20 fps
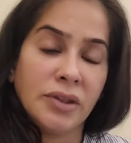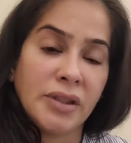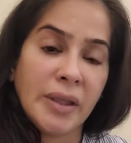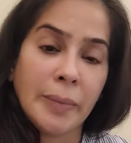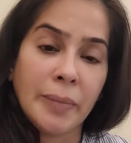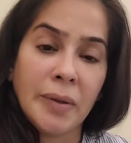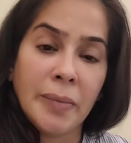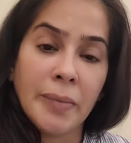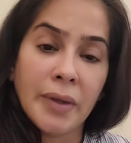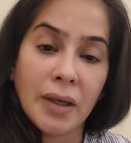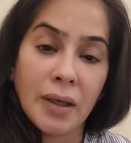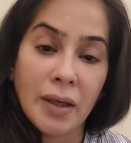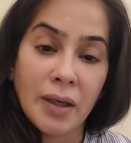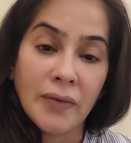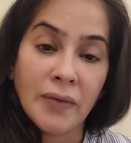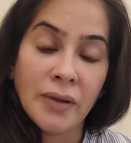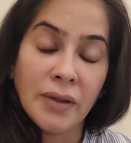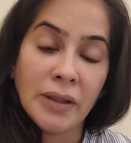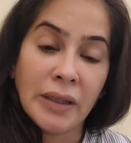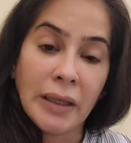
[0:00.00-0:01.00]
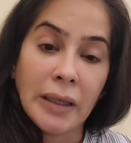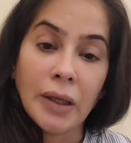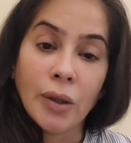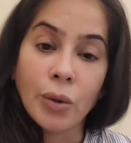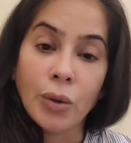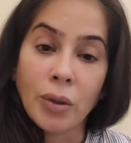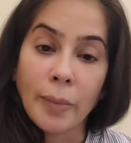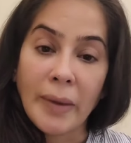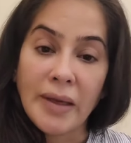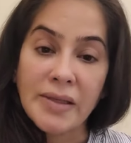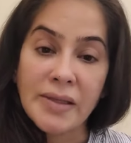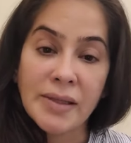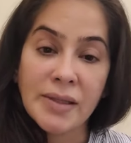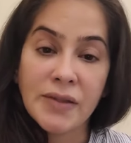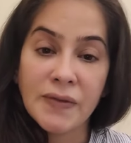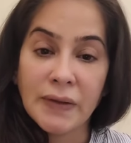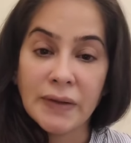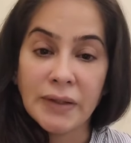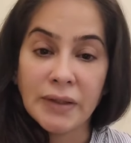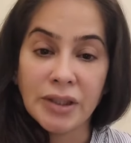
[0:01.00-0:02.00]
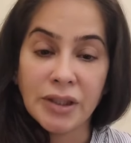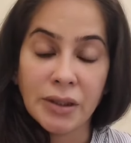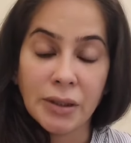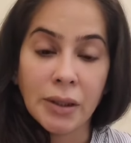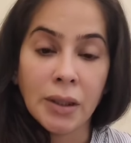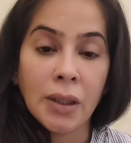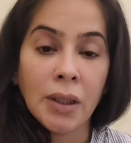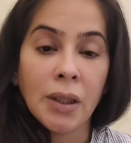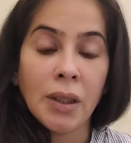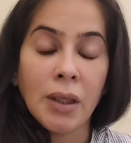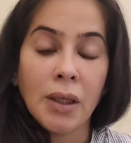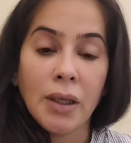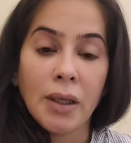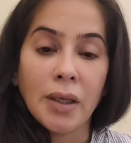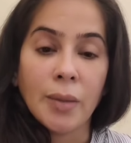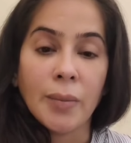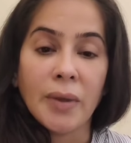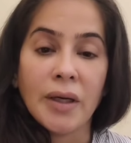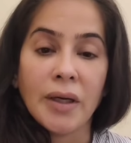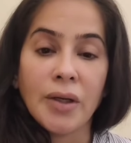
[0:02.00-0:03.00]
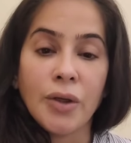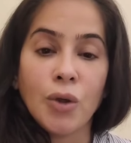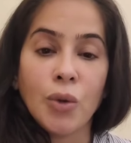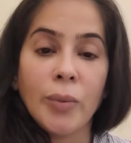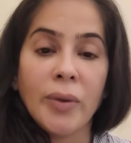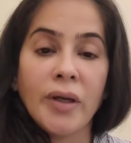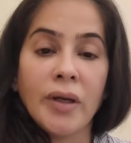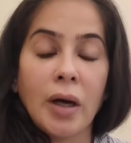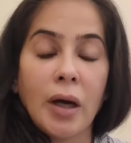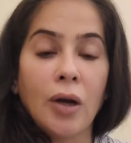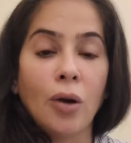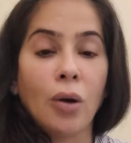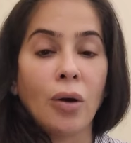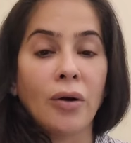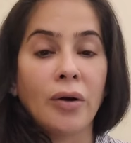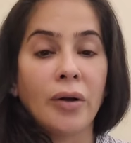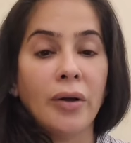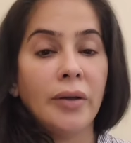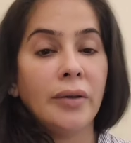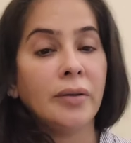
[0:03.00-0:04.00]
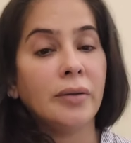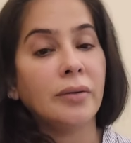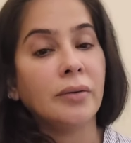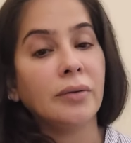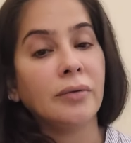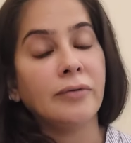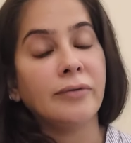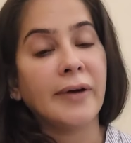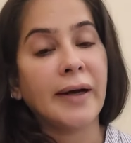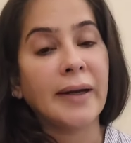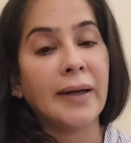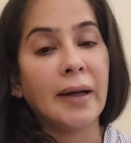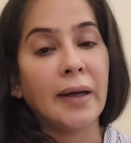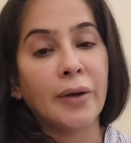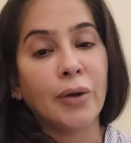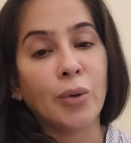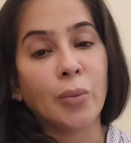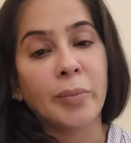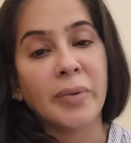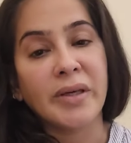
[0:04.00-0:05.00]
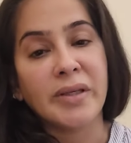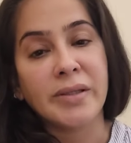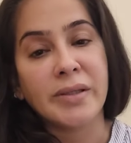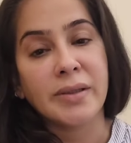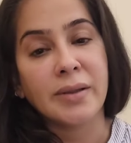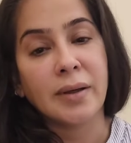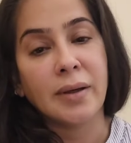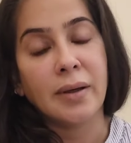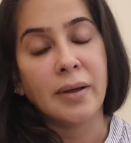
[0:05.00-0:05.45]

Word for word: செப்டம்பர் லெவன்த் எனக்கு ஒரு மெசேஜ் வந்துச்சு இந்த மாதிரி யூ வின் அலாட்டட் ஃபைவ் லேக் ருபீஸ்